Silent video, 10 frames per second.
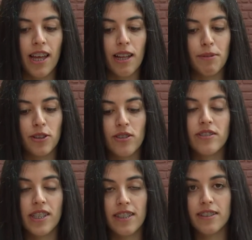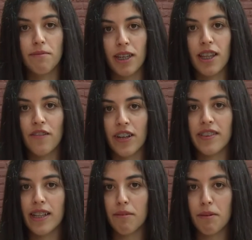el método de enseñanza también es
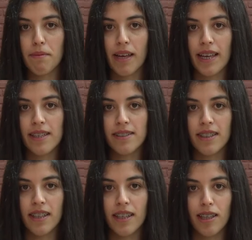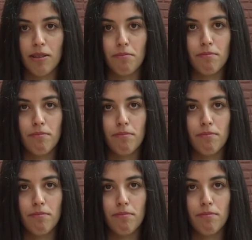diferente al de mi país y